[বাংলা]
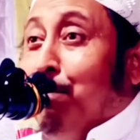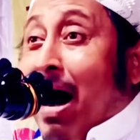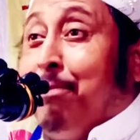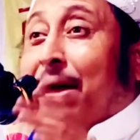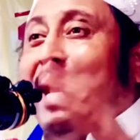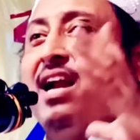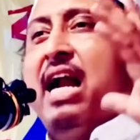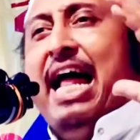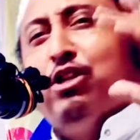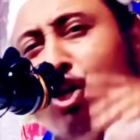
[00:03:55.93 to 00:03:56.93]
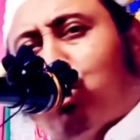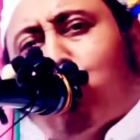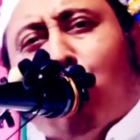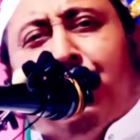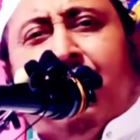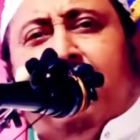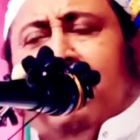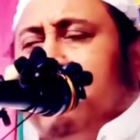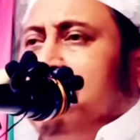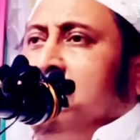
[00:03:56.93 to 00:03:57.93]
বাপের রাজত্ব
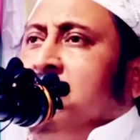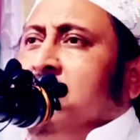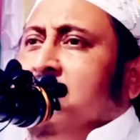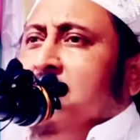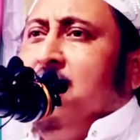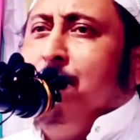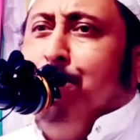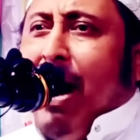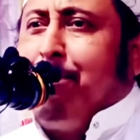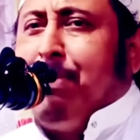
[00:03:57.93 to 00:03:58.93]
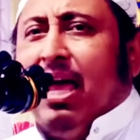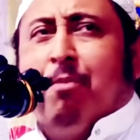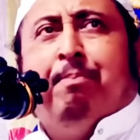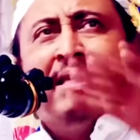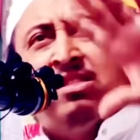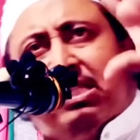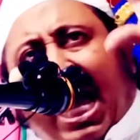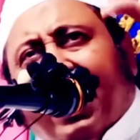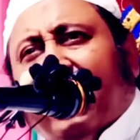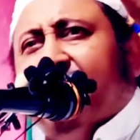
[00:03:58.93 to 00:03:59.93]
দেখে বাপের
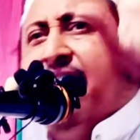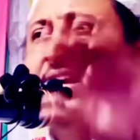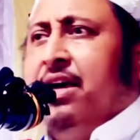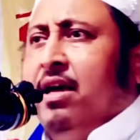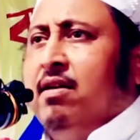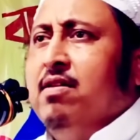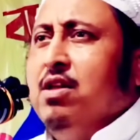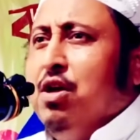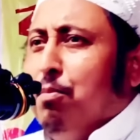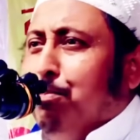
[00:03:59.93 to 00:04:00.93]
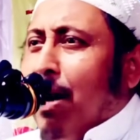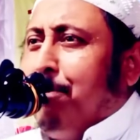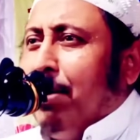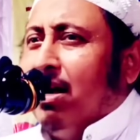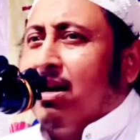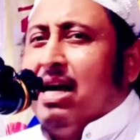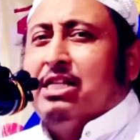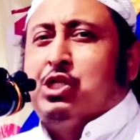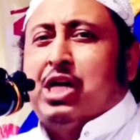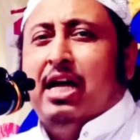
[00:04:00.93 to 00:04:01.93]
বাদশাহী দেখে বাপের
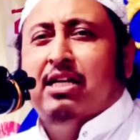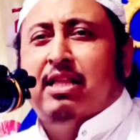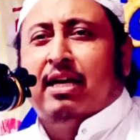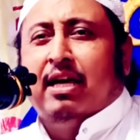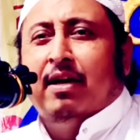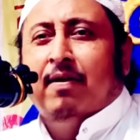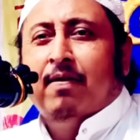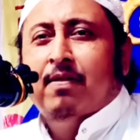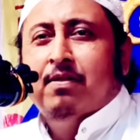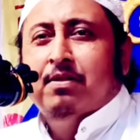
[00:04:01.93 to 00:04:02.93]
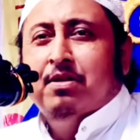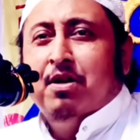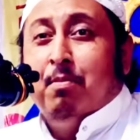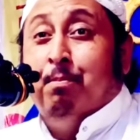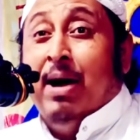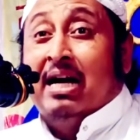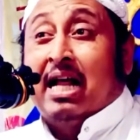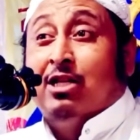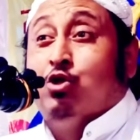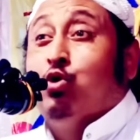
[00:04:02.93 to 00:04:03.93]
রাজশাহী দেখে বেটা